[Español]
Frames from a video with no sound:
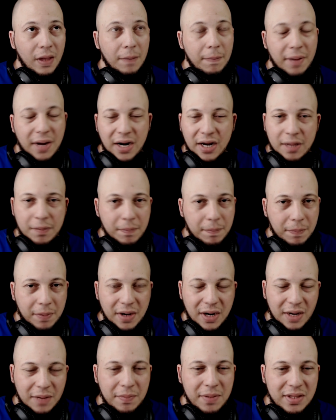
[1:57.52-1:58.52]
para que,
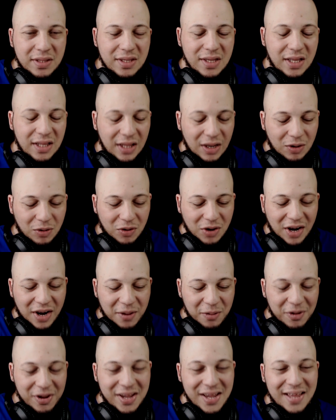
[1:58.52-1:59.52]
para que me entiendan lo que
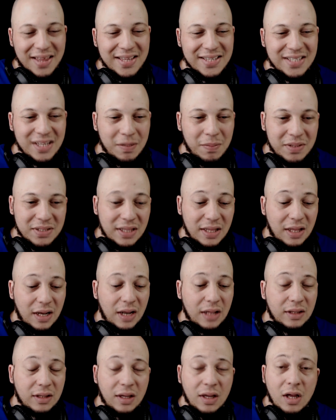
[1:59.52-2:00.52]
les voy a decir más
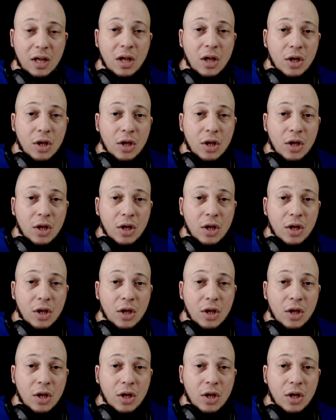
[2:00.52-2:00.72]
adelante.